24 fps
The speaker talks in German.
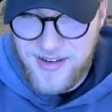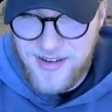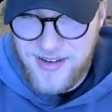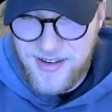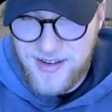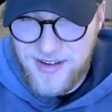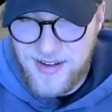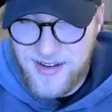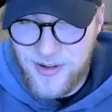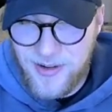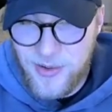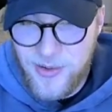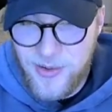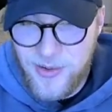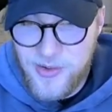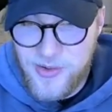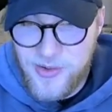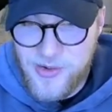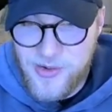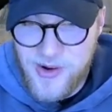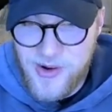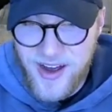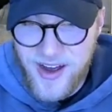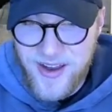Oh,
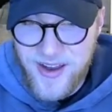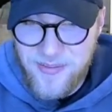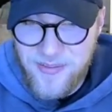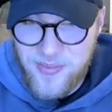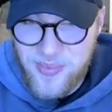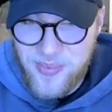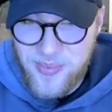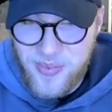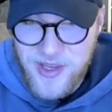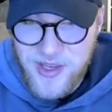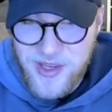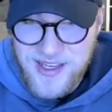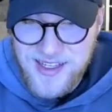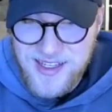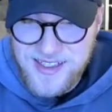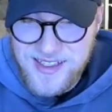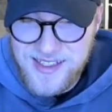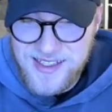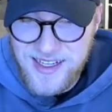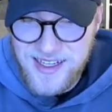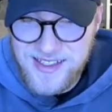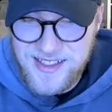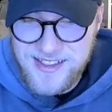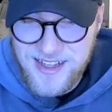ein
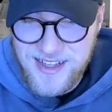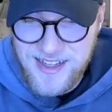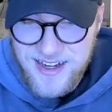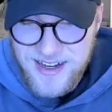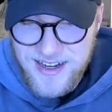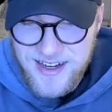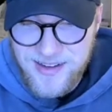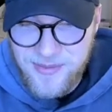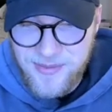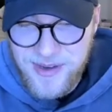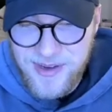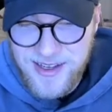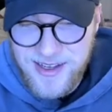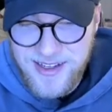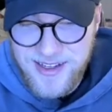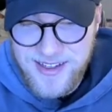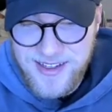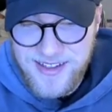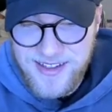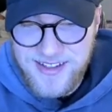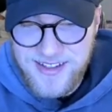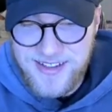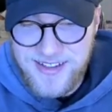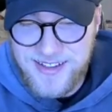Bisasam.
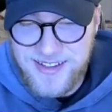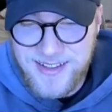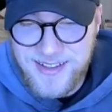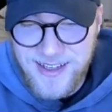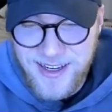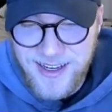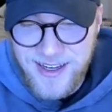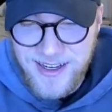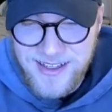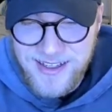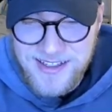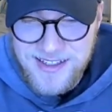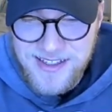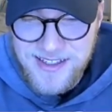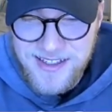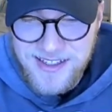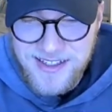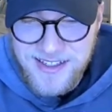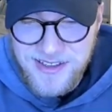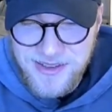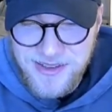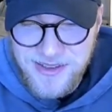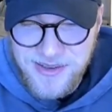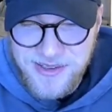Sehr, sehr
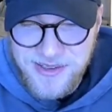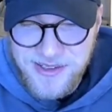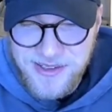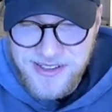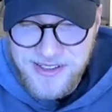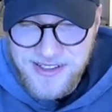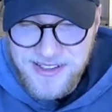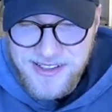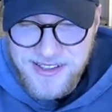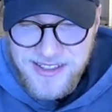süß.